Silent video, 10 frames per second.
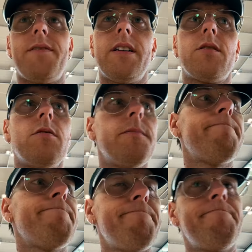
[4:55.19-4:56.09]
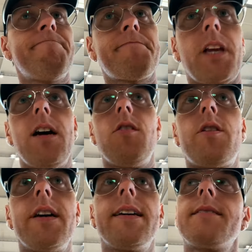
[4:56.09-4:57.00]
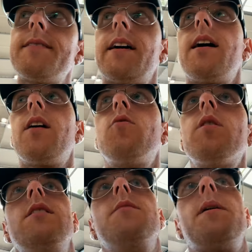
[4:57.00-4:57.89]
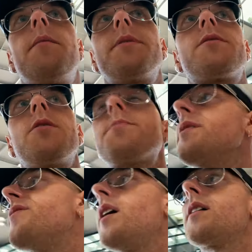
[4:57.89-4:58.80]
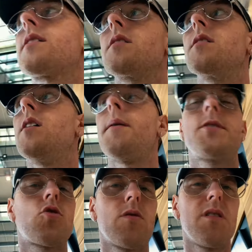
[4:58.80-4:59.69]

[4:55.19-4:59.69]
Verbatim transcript: war so, hm, ja, okay, keine Ahnung. Äh, man hat mich zum Beispiel gefragt, äh, haben Sie schon